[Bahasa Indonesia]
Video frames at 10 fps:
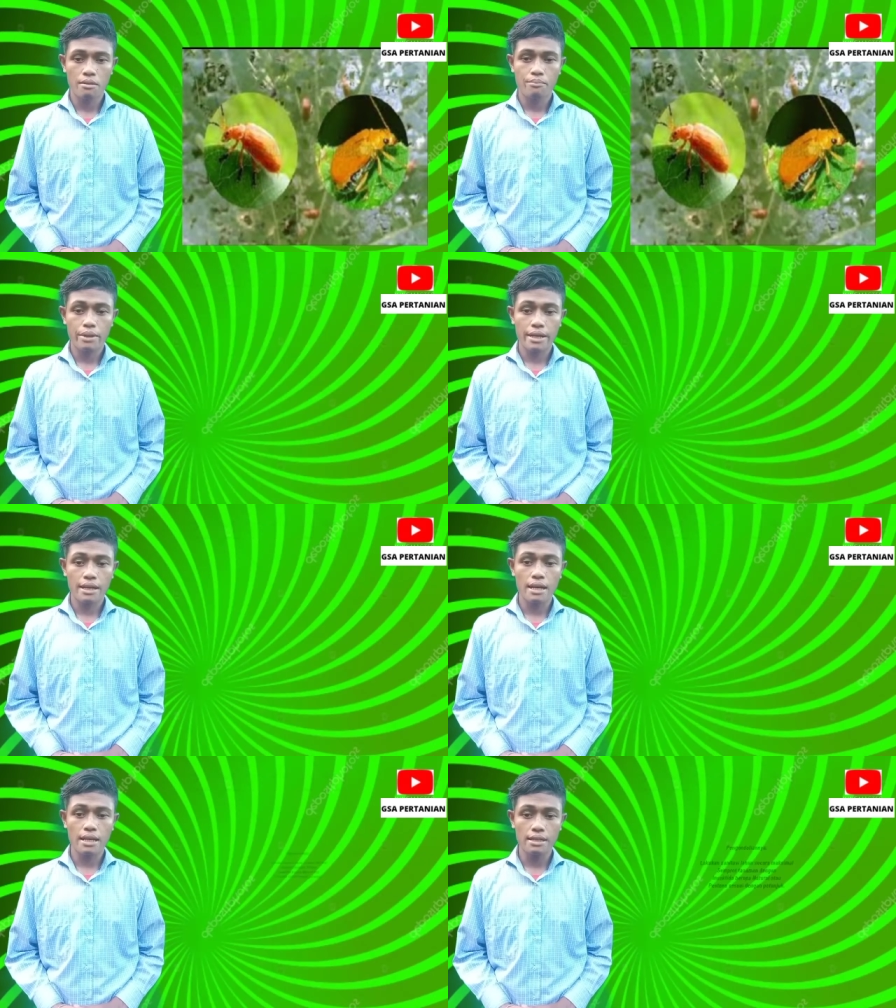
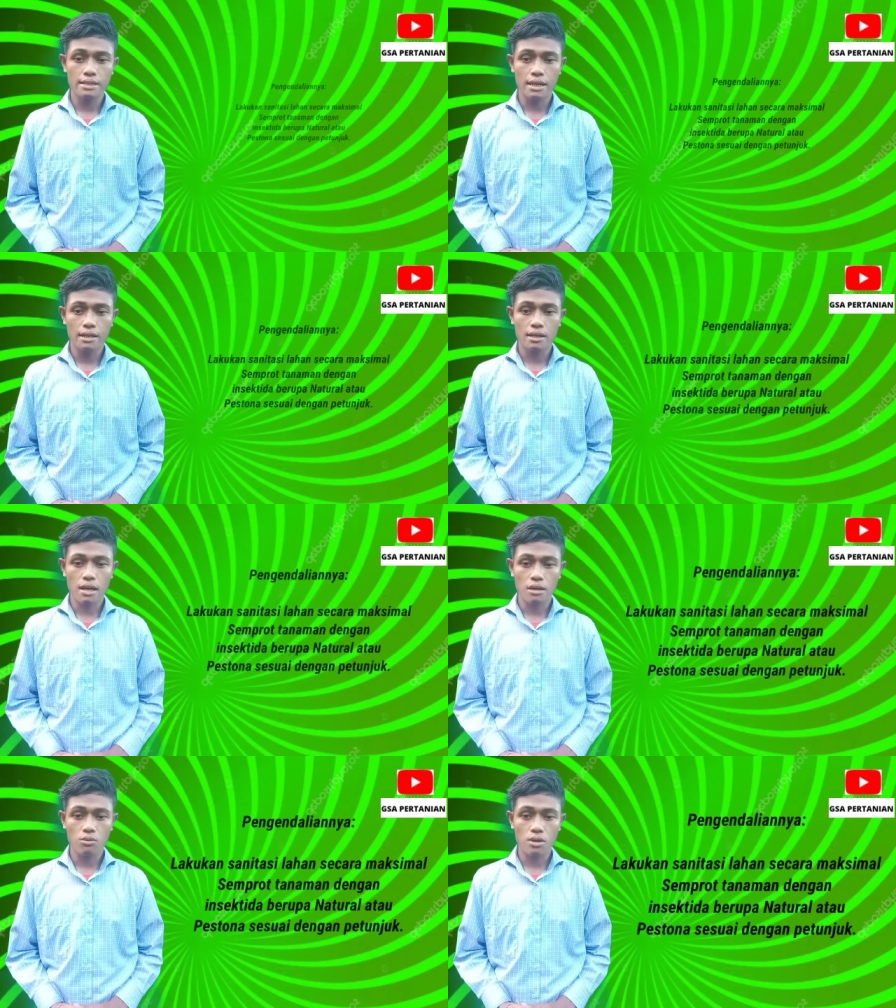Pengendaliannya,
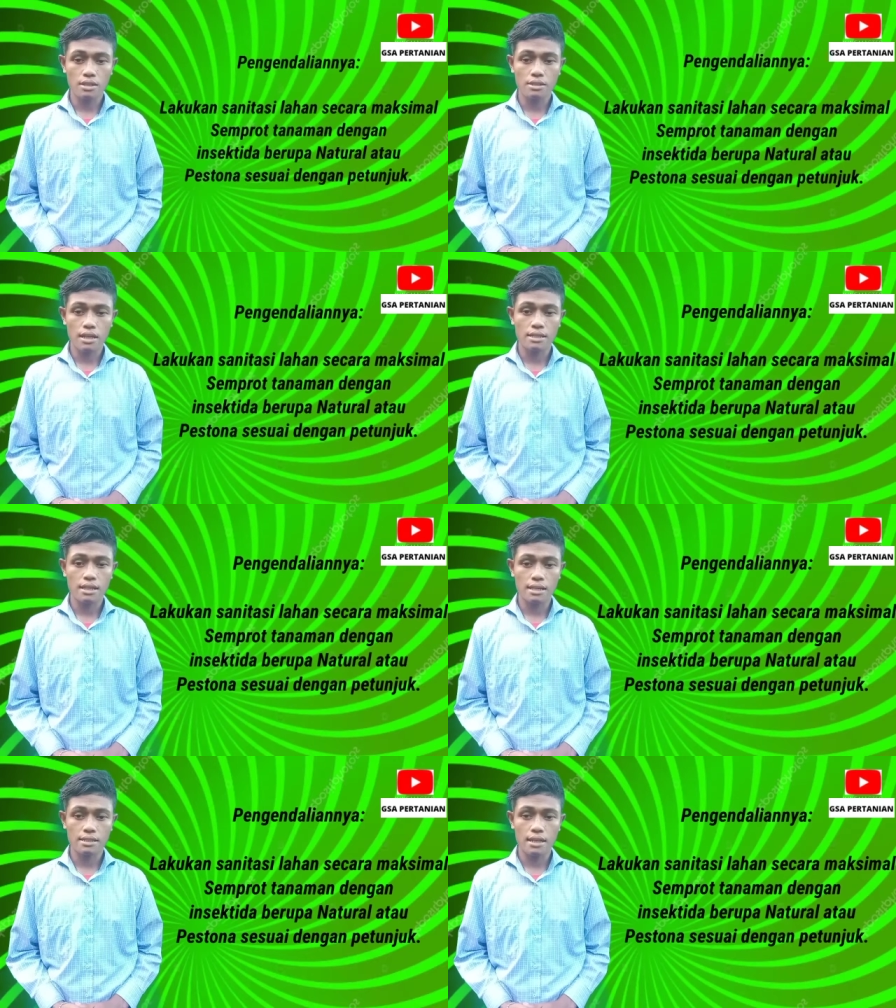lakukan
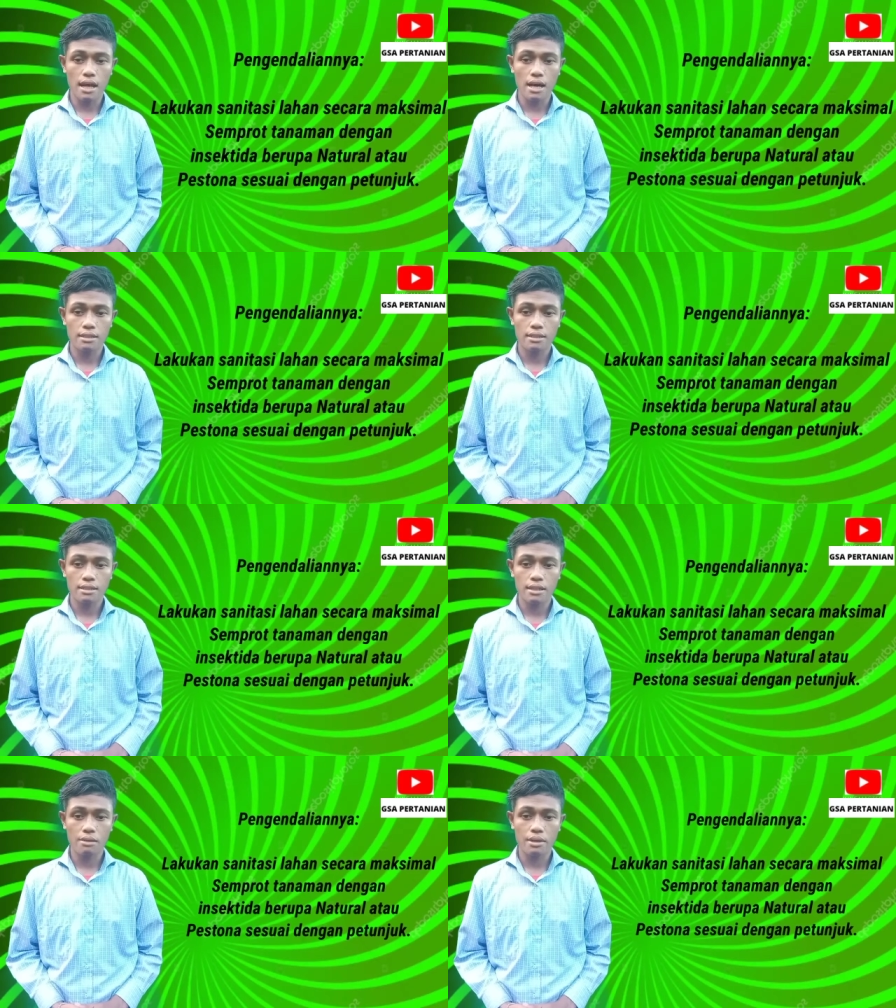sanitasi lahan
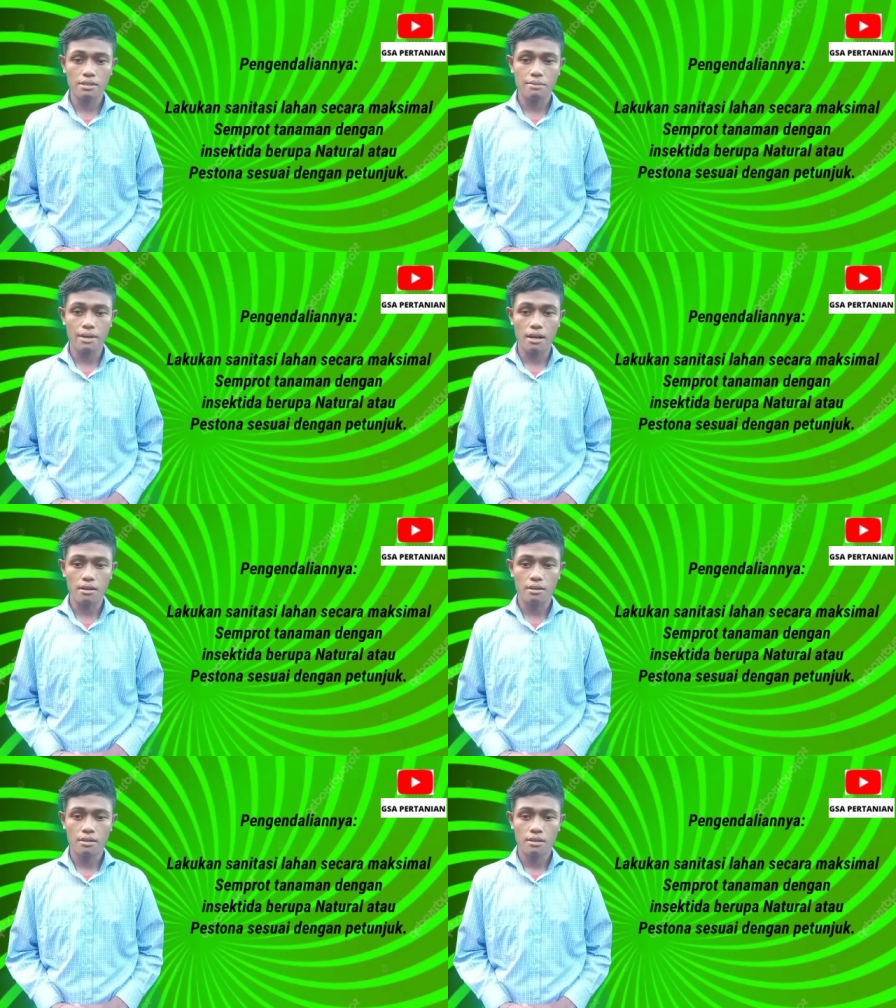secara maksimal.
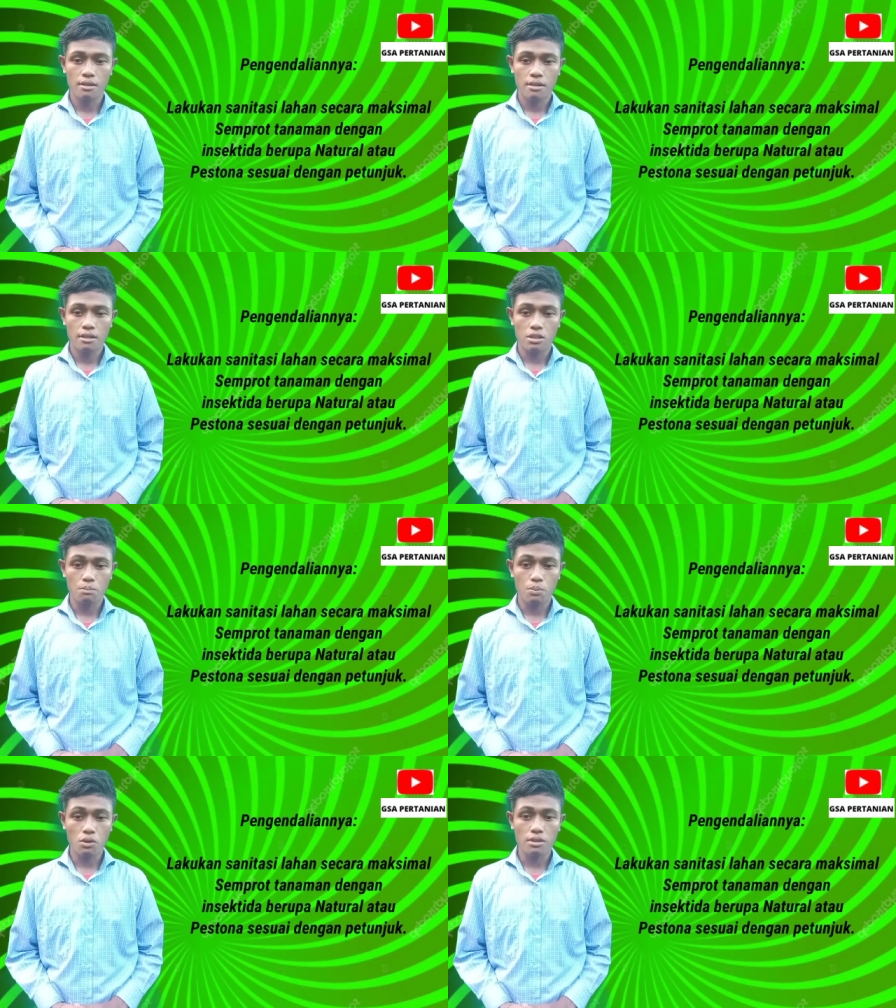
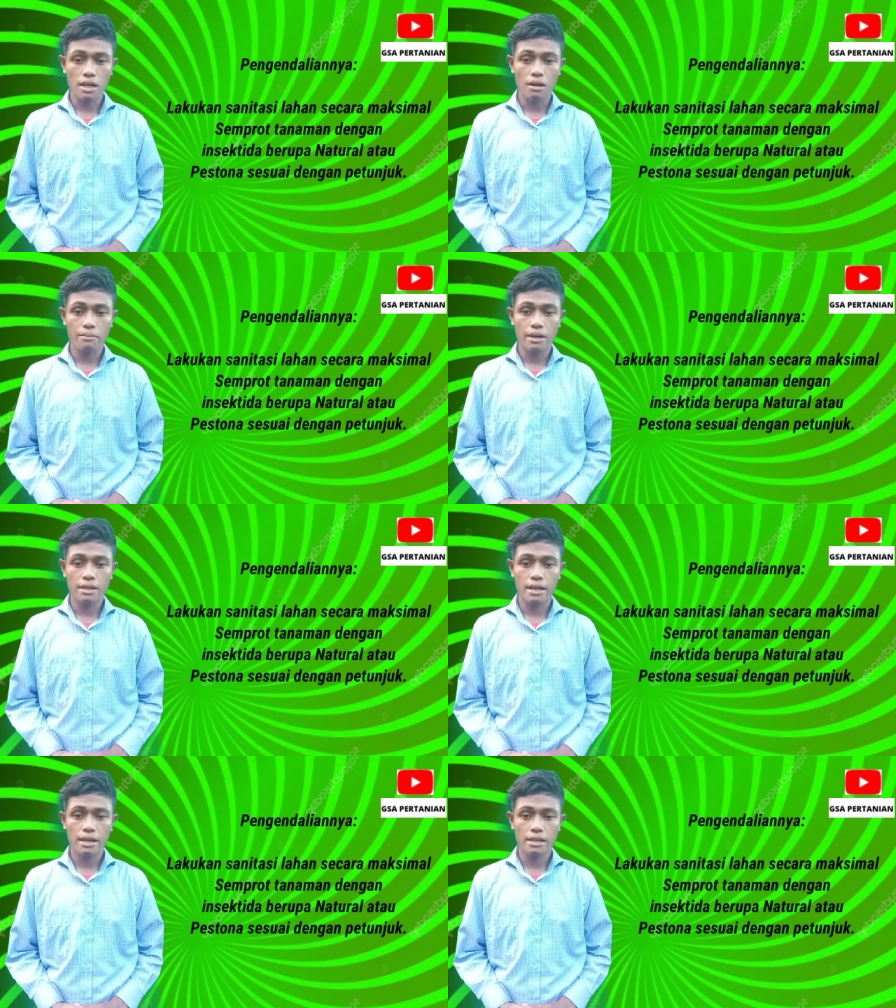Semprot tanaman
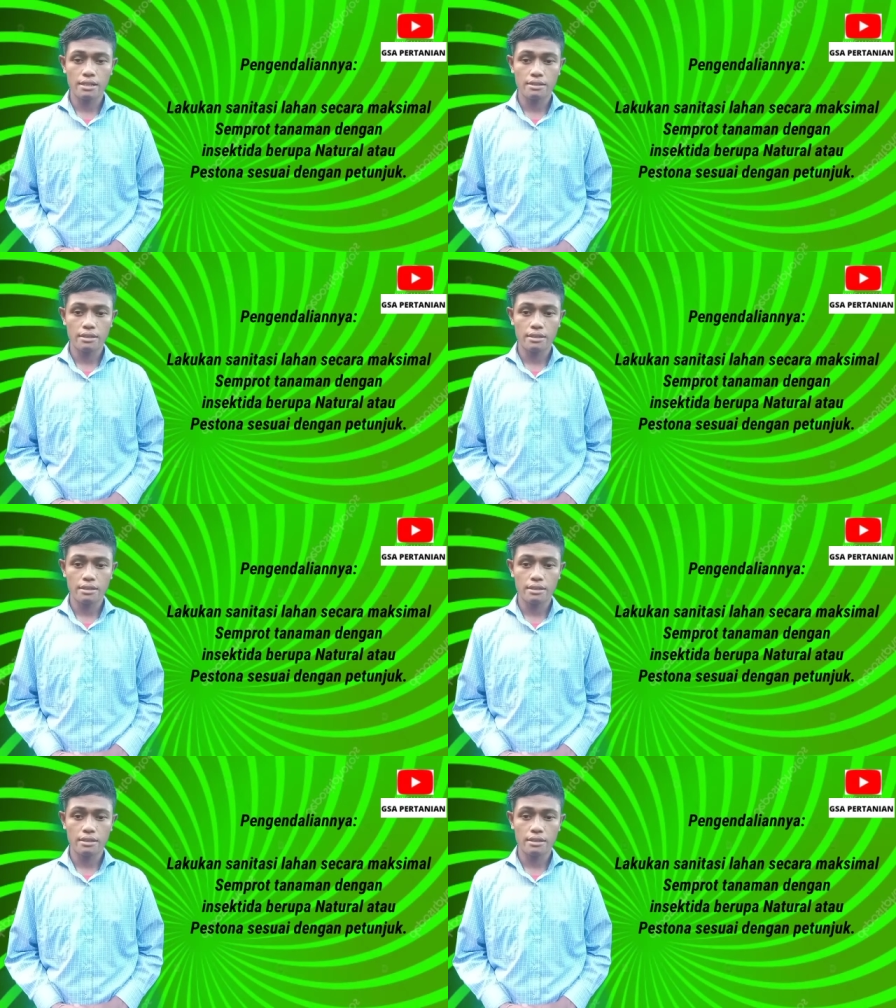dengan in